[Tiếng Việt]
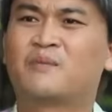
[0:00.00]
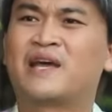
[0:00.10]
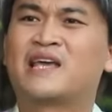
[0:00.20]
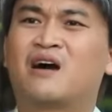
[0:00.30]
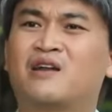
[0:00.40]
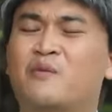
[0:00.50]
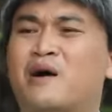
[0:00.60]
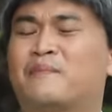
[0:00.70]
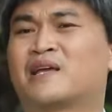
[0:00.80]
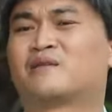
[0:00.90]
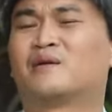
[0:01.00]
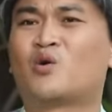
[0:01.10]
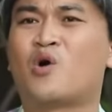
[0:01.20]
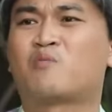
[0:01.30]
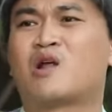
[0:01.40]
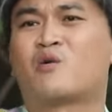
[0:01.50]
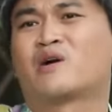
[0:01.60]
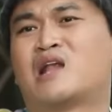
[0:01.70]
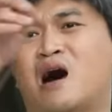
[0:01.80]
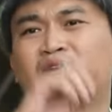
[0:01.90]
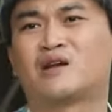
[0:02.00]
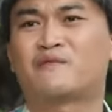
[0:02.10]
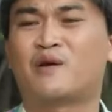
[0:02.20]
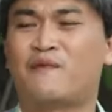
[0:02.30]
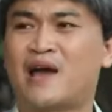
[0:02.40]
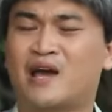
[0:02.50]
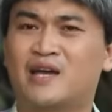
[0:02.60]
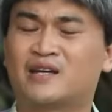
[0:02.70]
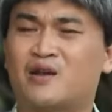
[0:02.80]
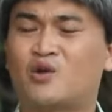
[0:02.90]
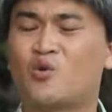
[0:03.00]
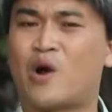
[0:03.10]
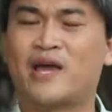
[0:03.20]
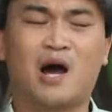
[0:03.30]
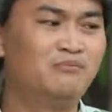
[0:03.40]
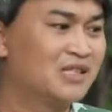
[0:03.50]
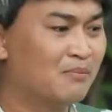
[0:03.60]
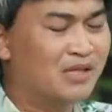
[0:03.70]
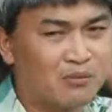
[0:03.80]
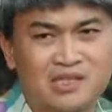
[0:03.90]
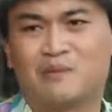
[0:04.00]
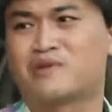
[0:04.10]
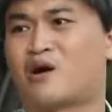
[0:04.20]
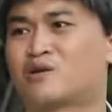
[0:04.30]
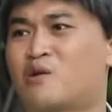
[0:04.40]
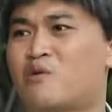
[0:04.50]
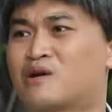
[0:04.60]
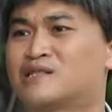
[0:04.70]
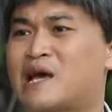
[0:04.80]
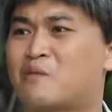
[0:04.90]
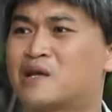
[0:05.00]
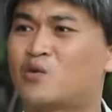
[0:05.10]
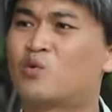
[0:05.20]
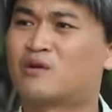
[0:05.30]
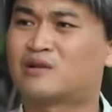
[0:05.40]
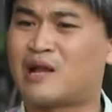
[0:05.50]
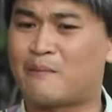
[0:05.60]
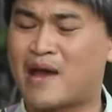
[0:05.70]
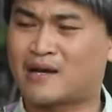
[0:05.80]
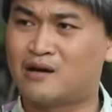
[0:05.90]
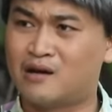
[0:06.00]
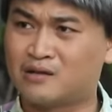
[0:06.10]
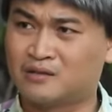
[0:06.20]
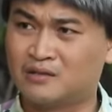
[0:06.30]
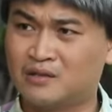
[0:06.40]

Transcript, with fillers: chứ bây giờ nếu mà mà chú không nói rồi lỡ rồi nó nó phát hiện ra nó nó quậy um sùm trong cái xóm trọ chú rồi làm sao mà chú làm ăn được